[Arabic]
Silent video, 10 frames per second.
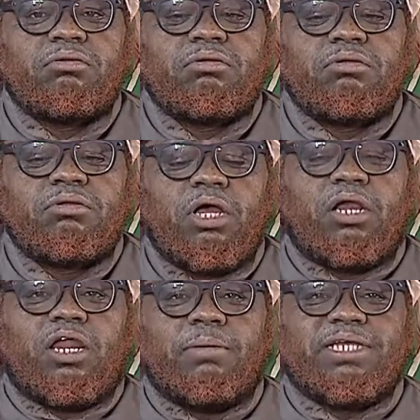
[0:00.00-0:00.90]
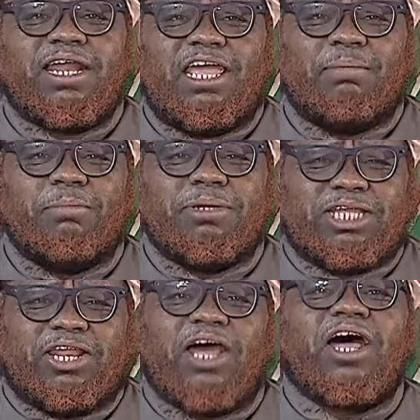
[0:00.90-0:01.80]
ارحب ارحب ترحيب
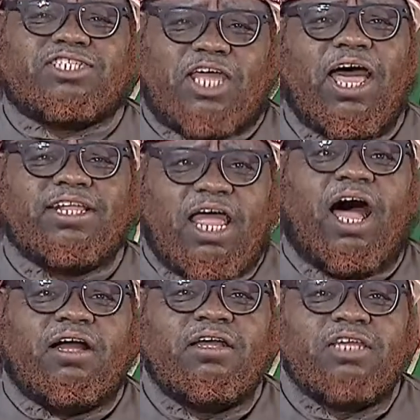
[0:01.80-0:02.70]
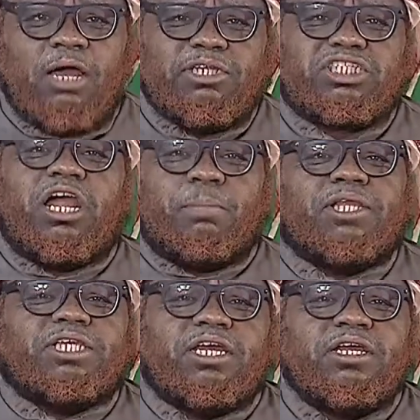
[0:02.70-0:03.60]
المطر يا راس عيطه يا مسك
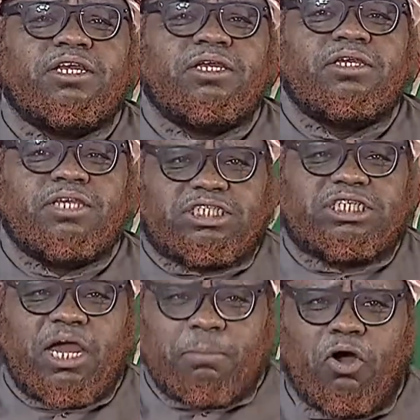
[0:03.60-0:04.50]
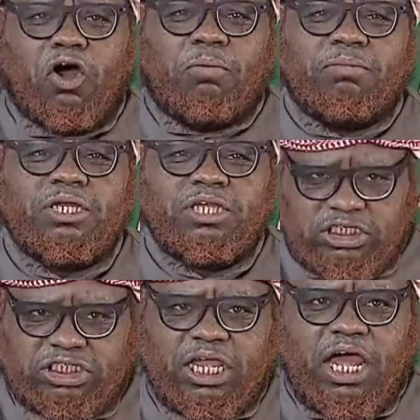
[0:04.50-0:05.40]
البدع يا الشغموم
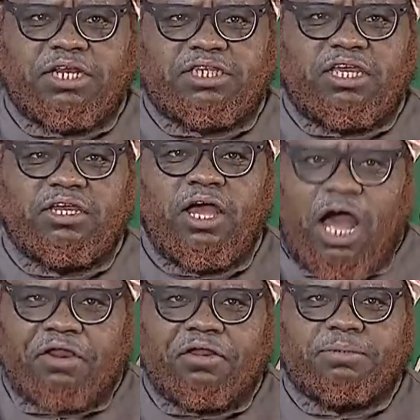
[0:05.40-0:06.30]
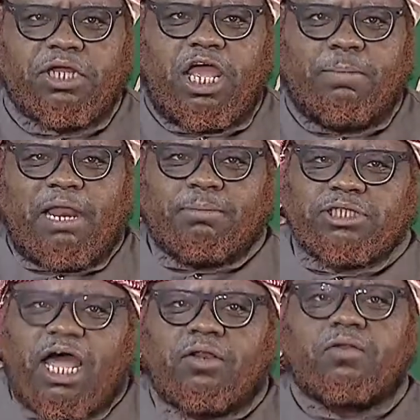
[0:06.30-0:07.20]
يا الشقردي ارحب ترحيب
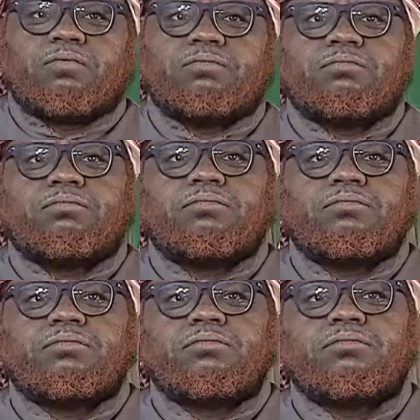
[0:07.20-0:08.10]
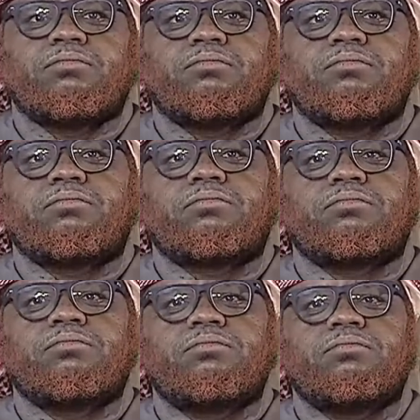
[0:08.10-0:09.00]
المطر
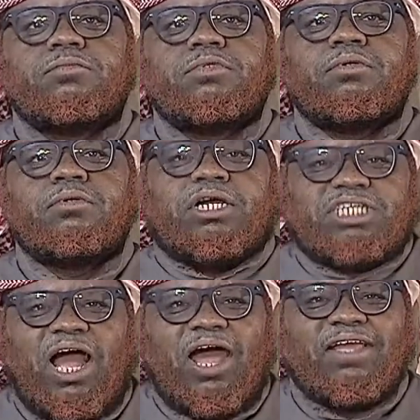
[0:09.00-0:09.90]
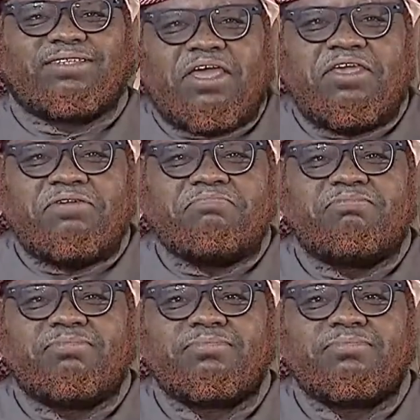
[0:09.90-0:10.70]
سلمه وش حالك طيب؟